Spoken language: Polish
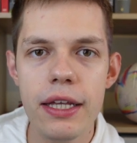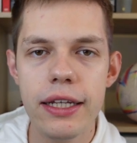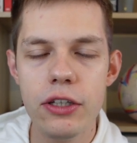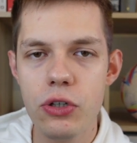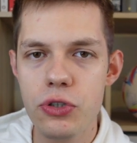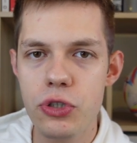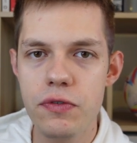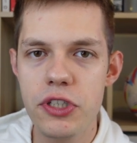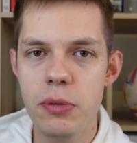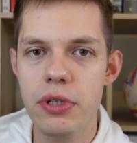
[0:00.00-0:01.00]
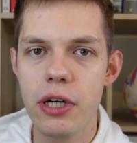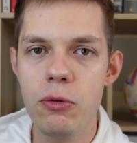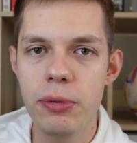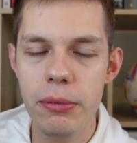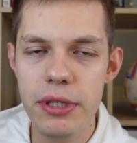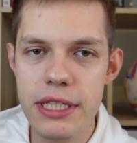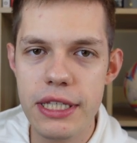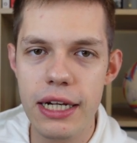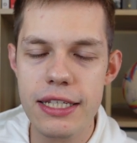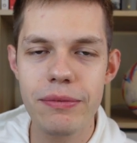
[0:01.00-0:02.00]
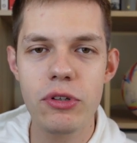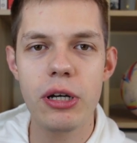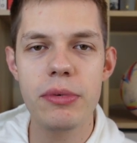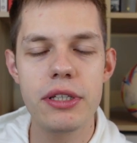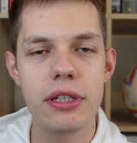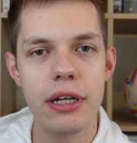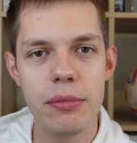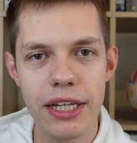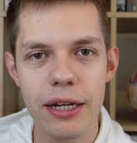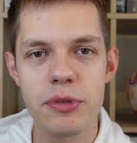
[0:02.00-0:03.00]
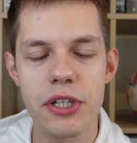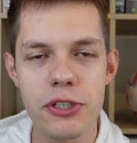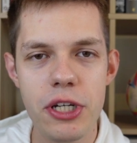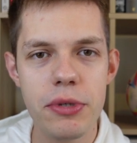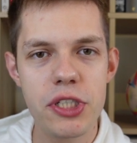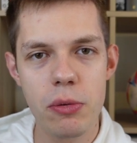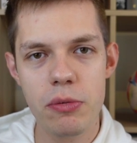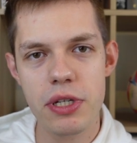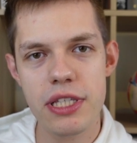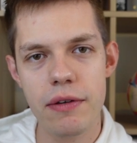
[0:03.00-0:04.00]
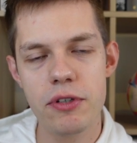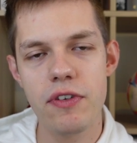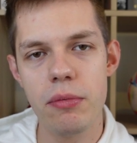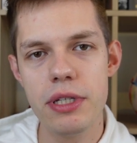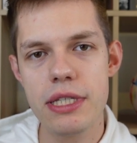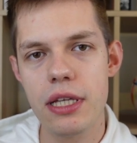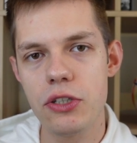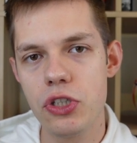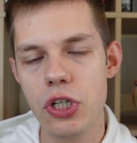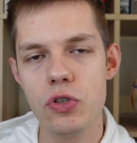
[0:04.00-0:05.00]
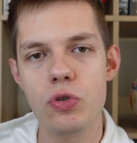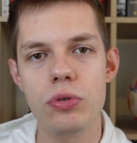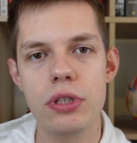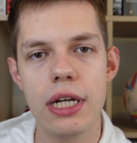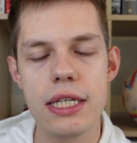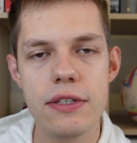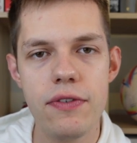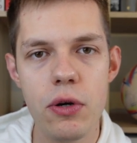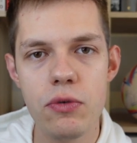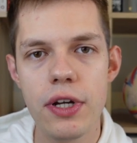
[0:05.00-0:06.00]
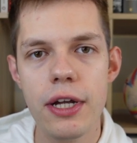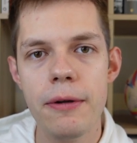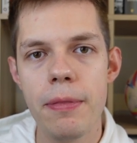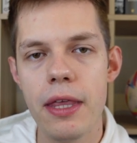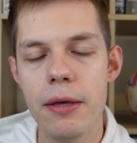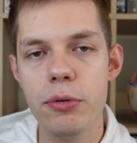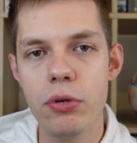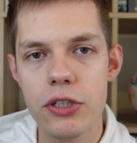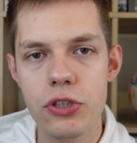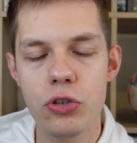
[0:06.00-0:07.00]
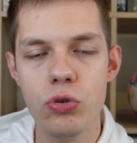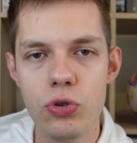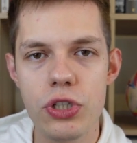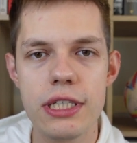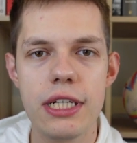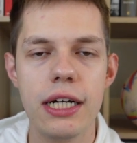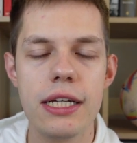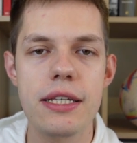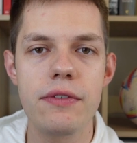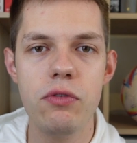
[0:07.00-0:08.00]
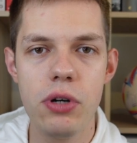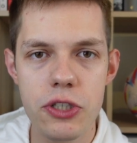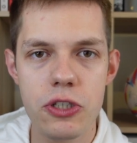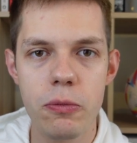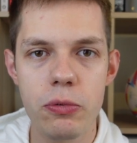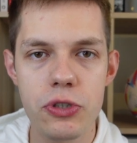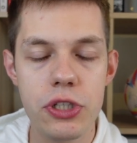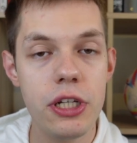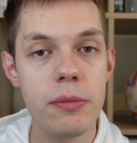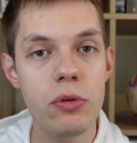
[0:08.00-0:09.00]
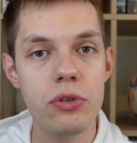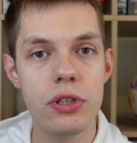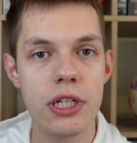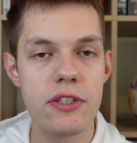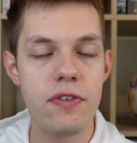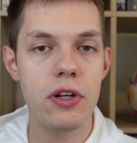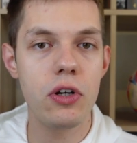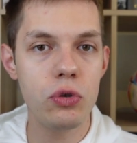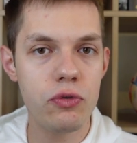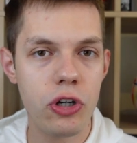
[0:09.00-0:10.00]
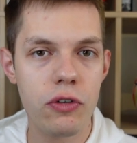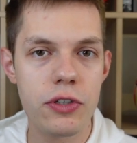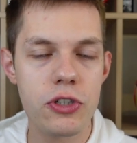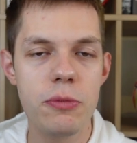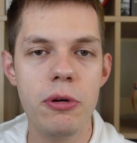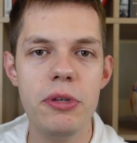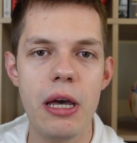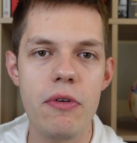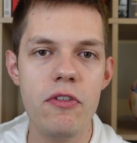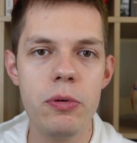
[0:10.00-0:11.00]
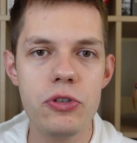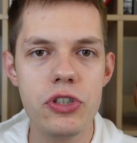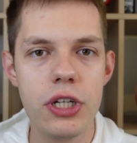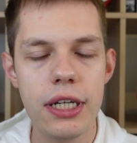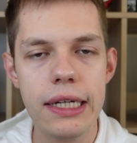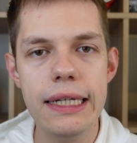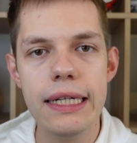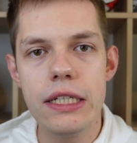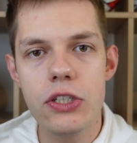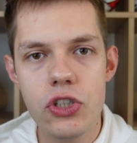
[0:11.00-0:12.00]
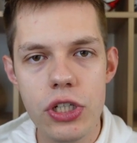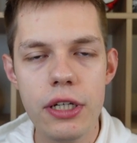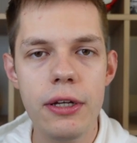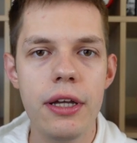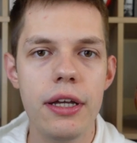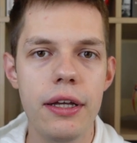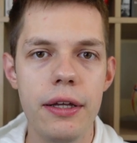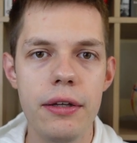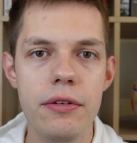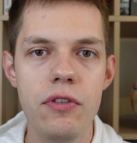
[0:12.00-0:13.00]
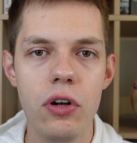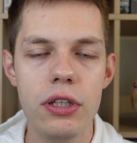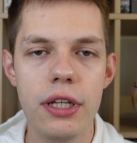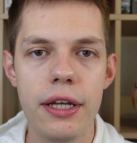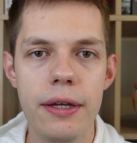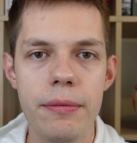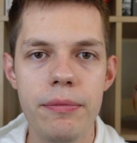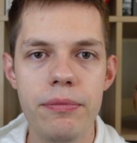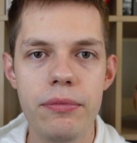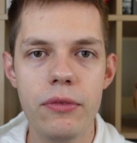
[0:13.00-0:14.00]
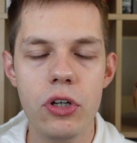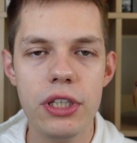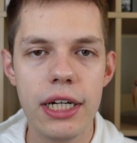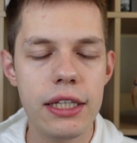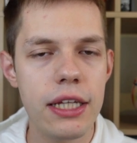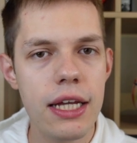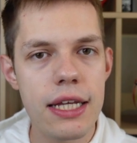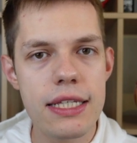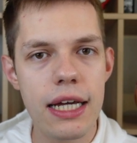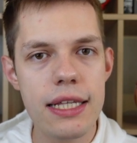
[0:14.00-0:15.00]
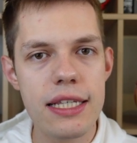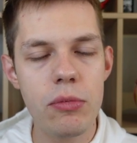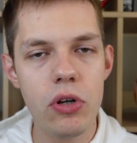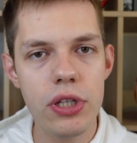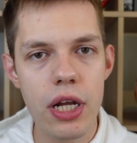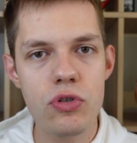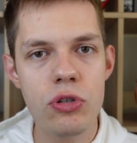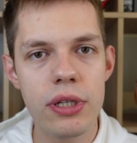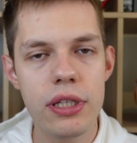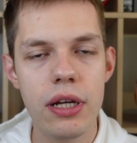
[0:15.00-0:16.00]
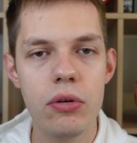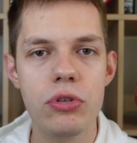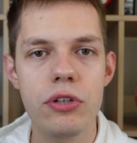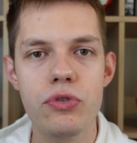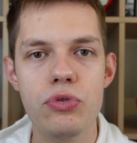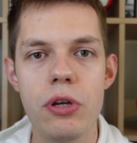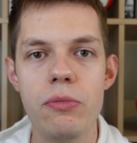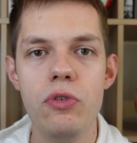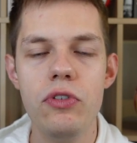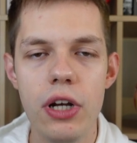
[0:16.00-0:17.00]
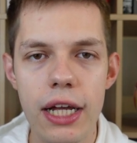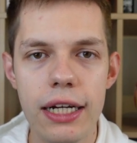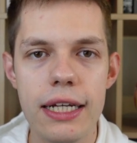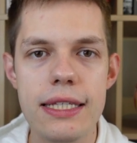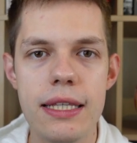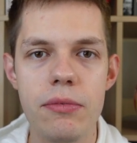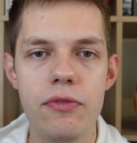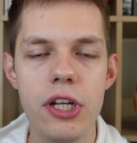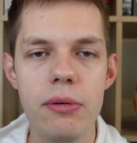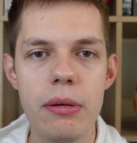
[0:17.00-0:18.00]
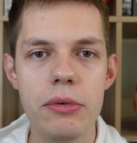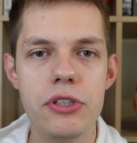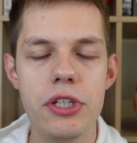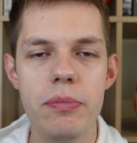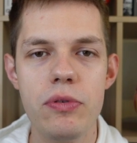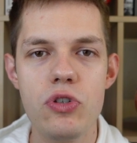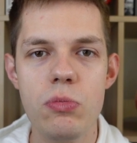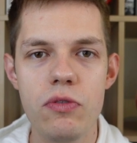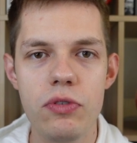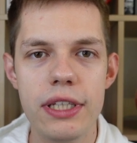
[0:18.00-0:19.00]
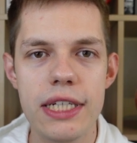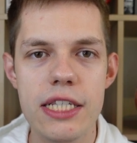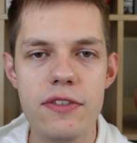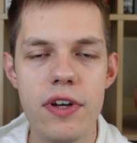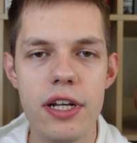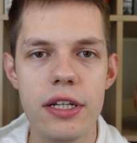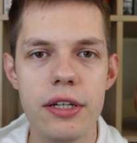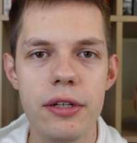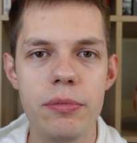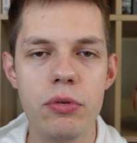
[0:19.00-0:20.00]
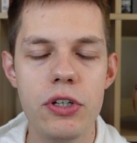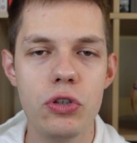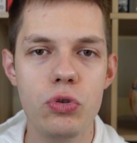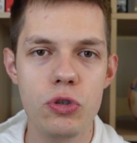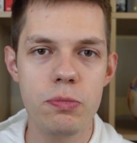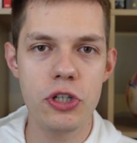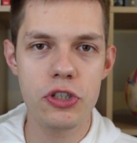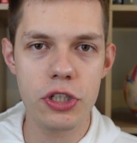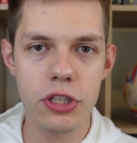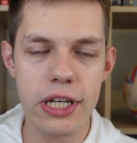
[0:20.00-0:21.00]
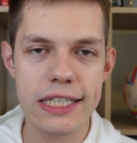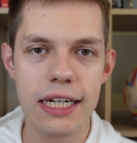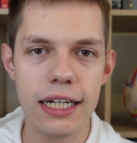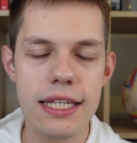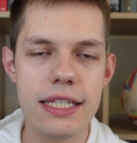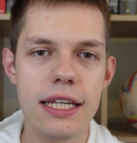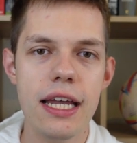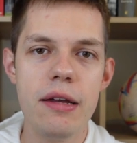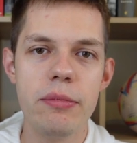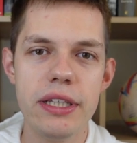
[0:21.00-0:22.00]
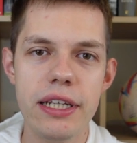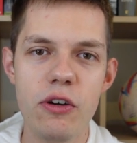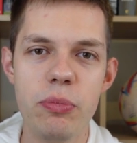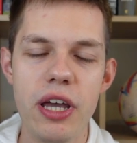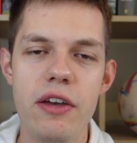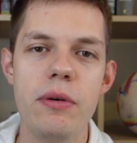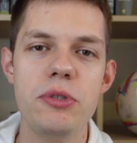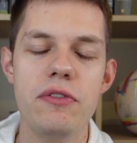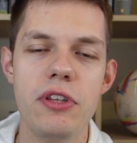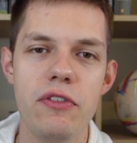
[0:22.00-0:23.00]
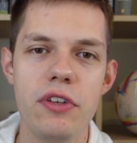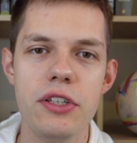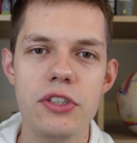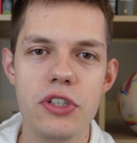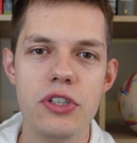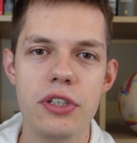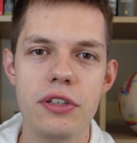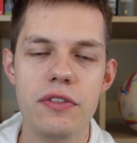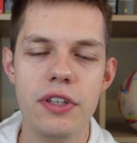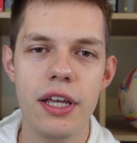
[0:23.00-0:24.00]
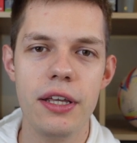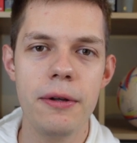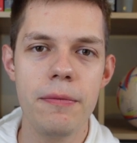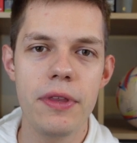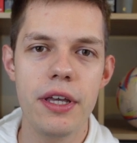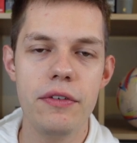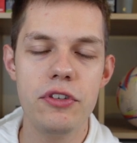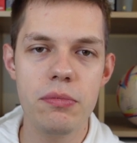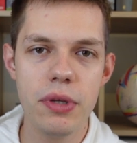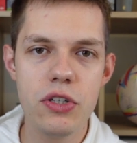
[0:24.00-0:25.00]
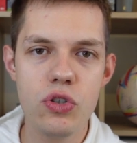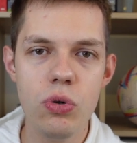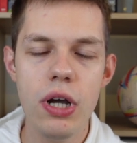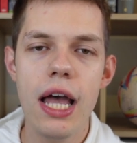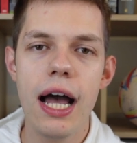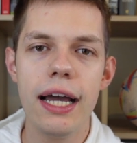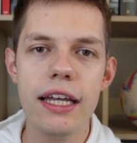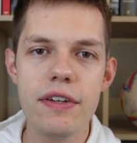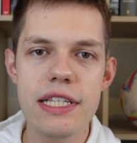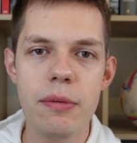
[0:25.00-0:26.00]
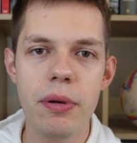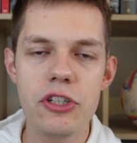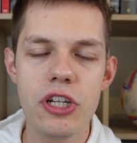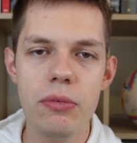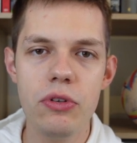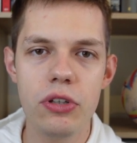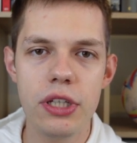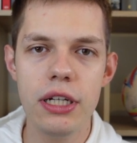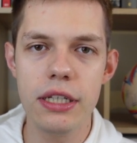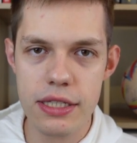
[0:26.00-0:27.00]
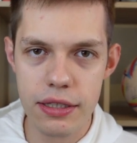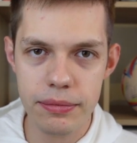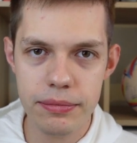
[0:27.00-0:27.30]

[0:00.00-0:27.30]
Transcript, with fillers: Najdroższy oczywiście był Jakub Kamiński, ale zanim do Kamyka przejdziemy, chciałbym przedstawić Wam listę 10 transferów e, piłkarzy, którzy Ekstraklasę właśnie opuścili. Były to transfery gotówkowe, czyli pomijamy wypożyczenia, czy e, wolne mm, kontrakty. Zachęcam od razu do materiału, który wrzuciłem równolegle z tym filmem, gdzie podsumowuję transfery piłkarzy, którzy przyszli do Ekstraklasy. Materiał pojawi Wam się w tej chwili gdzieś e, w, tej, w tym miejscu, a ja Was zapraszam do tej listy.